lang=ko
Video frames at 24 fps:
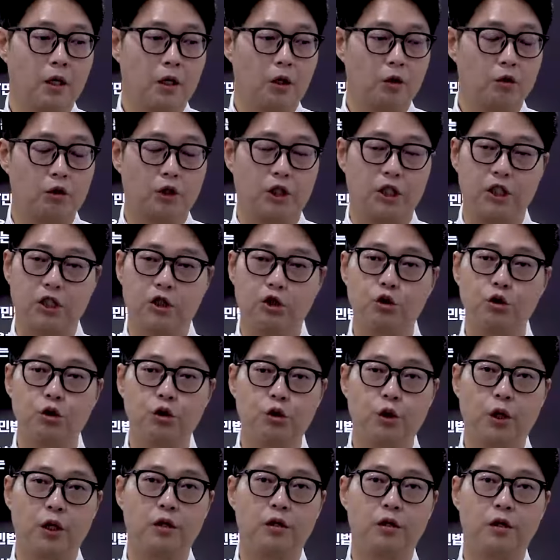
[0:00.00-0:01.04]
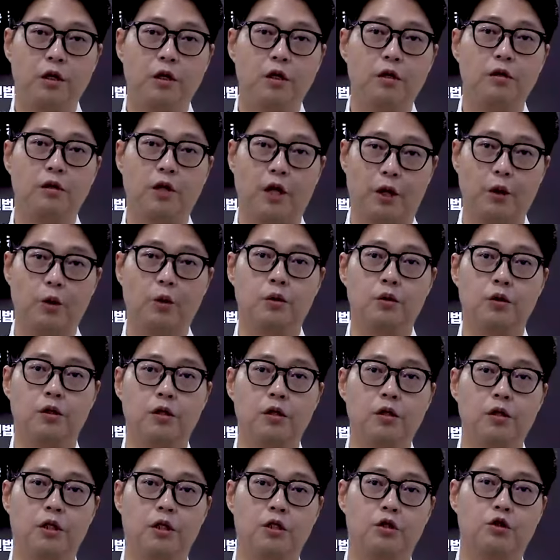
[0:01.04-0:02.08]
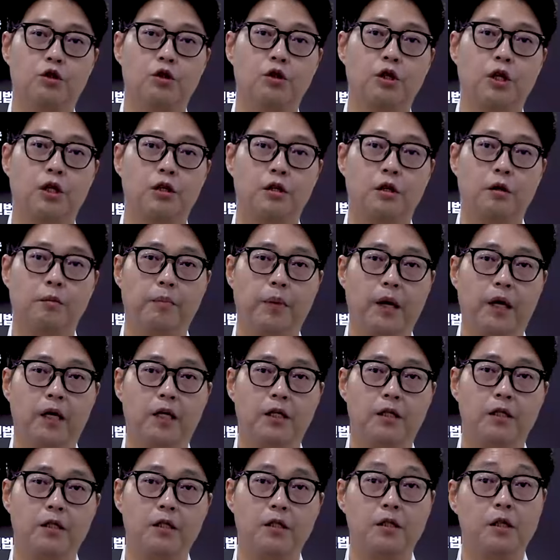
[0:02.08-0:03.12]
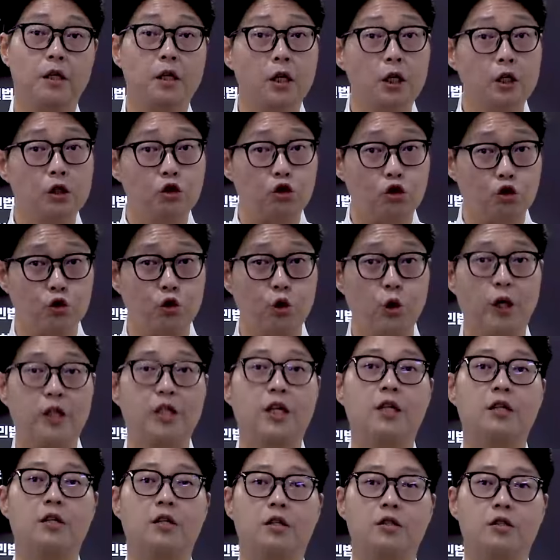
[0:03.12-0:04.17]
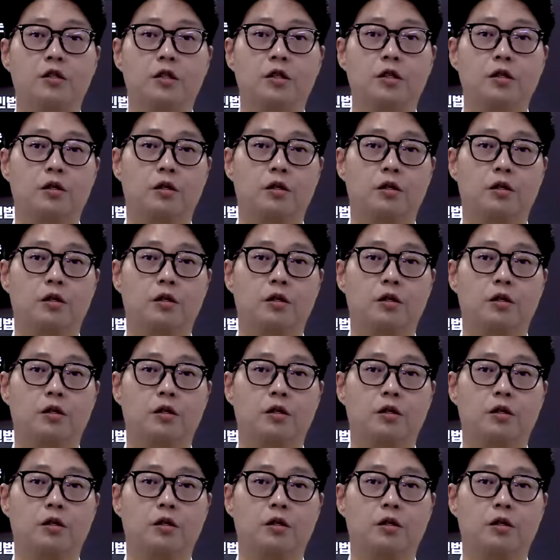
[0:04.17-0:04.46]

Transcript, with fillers: 결국 기출됐던 내용들, 기출됐던 판례들은 중요하다는 거죠.